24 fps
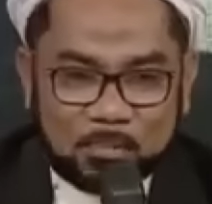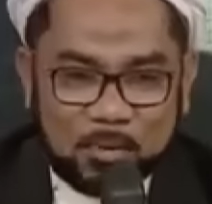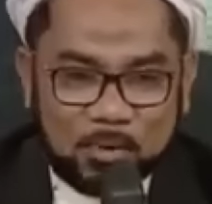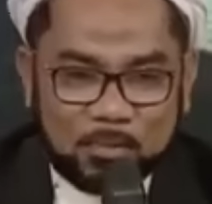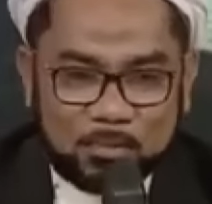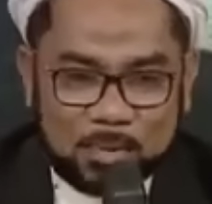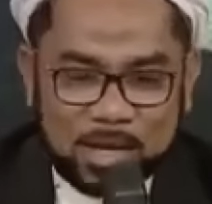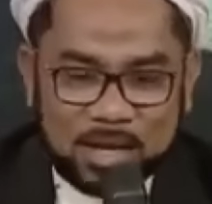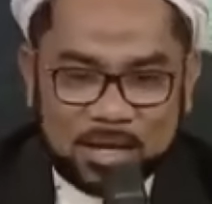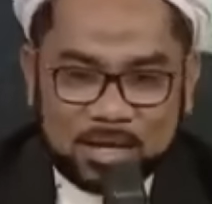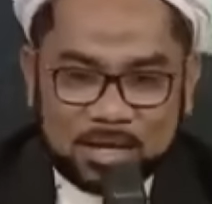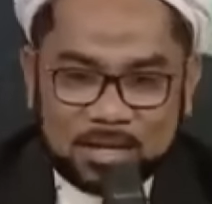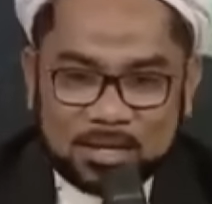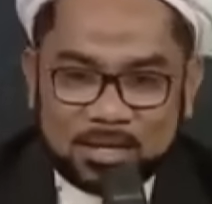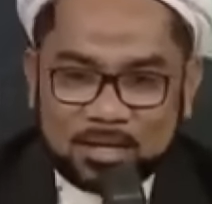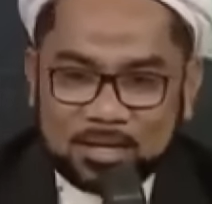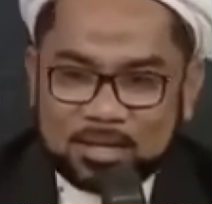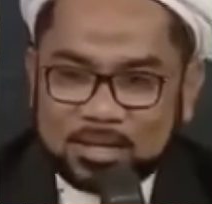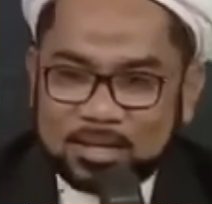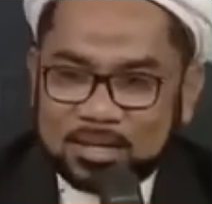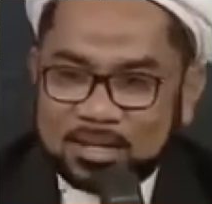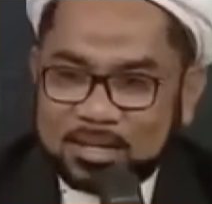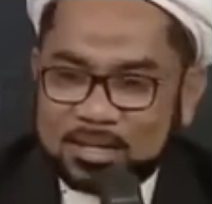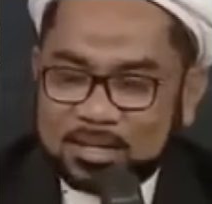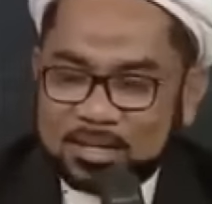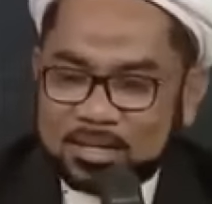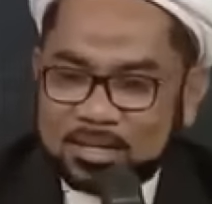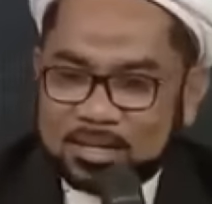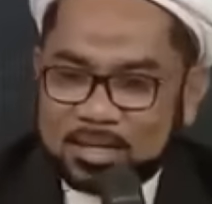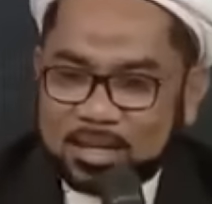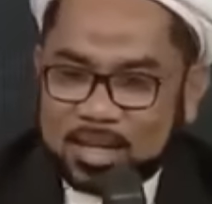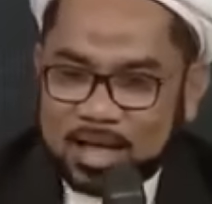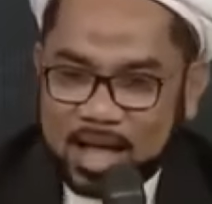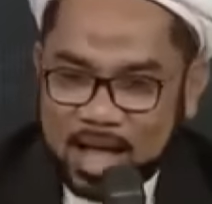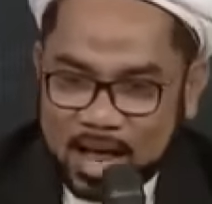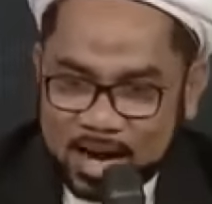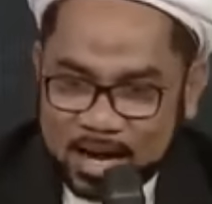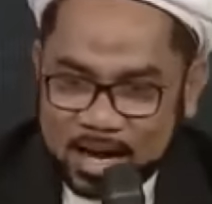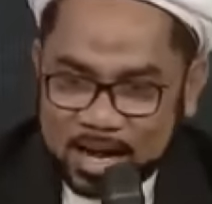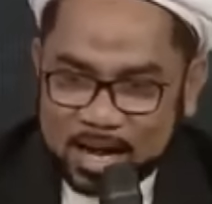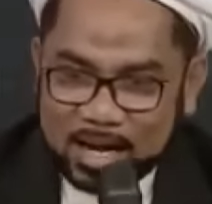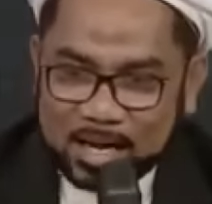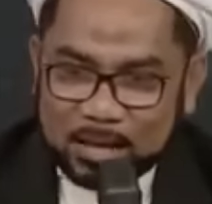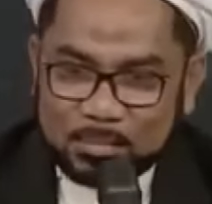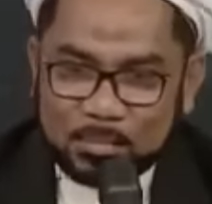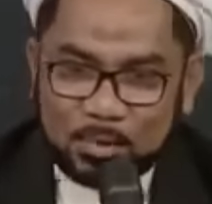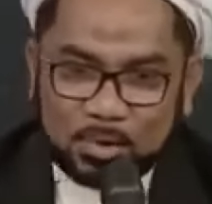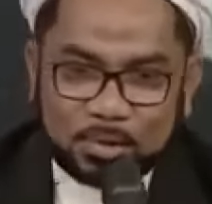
publik ada Ali